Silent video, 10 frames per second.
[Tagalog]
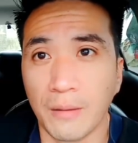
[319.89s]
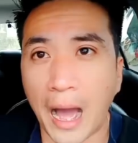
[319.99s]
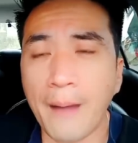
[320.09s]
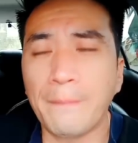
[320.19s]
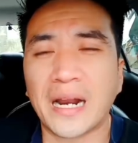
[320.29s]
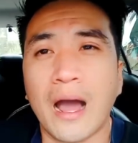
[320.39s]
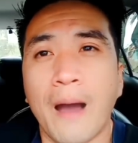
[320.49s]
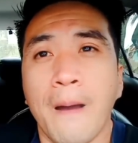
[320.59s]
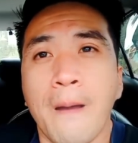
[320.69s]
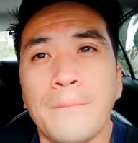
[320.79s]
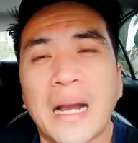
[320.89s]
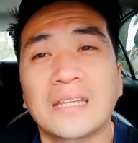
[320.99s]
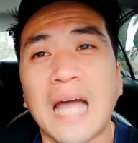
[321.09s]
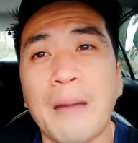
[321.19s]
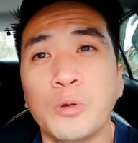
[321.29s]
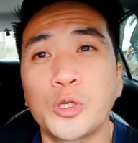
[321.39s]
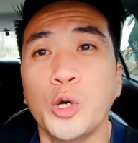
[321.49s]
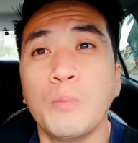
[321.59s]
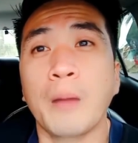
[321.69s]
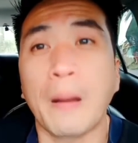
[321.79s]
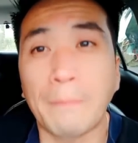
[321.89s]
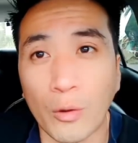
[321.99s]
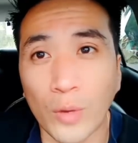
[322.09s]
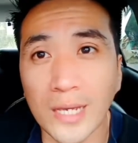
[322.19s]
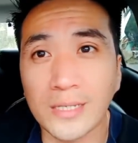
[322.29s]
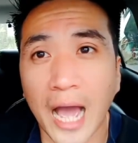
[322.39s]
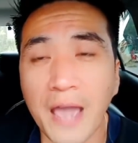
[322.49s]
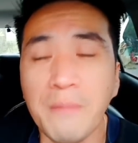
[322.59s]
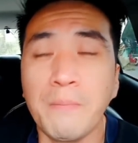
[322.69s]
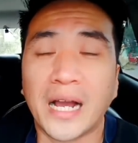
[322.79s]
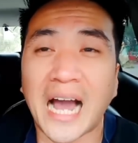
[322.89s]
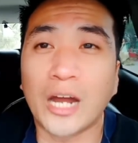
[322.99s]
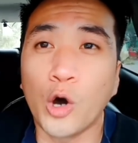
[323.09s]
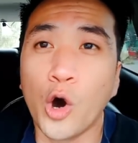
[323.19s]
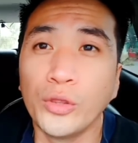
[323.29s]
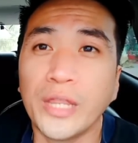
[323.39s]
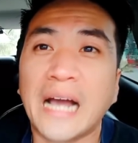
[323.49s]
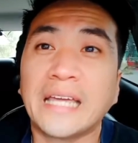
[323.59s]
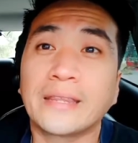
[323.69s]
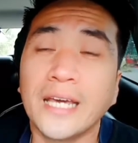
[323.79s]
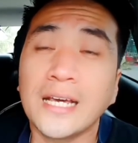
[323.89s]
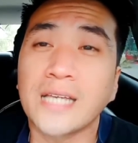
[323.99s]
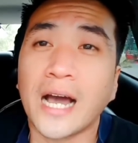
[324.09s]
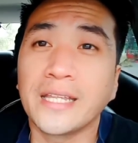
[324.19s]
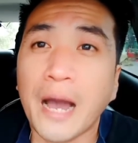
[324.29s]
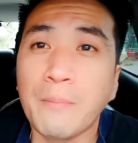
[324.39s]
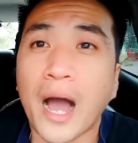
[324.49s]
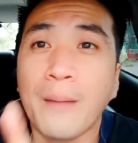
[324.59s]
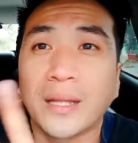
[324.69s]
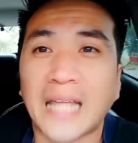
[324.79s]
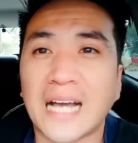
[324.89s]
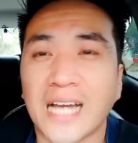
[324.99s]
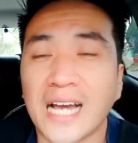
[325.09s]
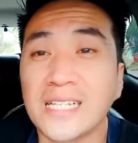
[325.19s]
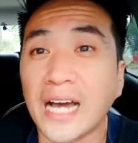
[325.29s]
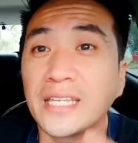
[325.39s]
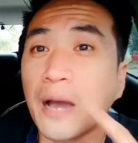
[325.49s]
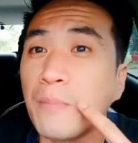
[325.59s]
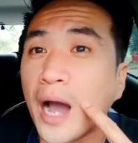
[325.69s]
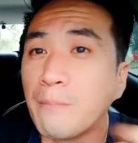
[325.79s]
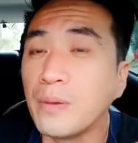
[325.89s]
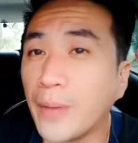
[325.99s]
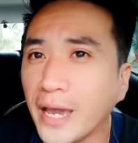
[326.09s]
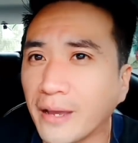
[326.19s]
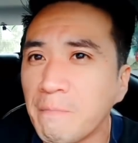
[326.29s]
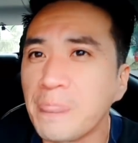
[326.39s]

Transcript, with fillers: Ha? Para Pagkatapos yung magpapawis ay magkakaroon ng ngiti sa kanyang mga mata at saka sa kanyang mga bibig.